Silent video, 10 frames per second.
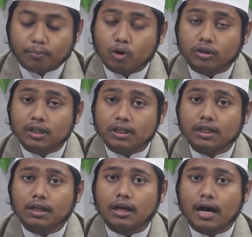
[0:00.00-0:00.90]
পর্দা
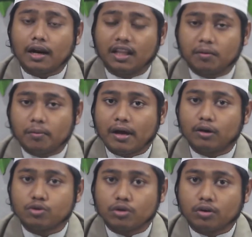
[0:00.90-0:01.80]
নিয়ে আলাদাভাবে
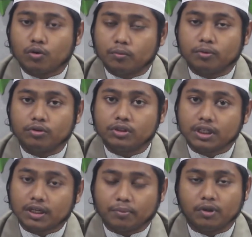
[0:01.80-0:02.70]
আলোচনা করব
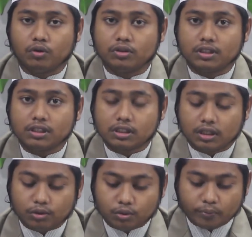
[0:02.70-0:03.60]
সেটা ভিন্ন জিনিস
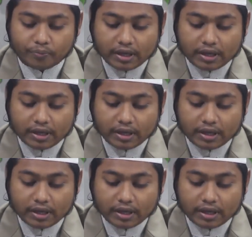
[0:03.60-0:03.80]
কিন্তু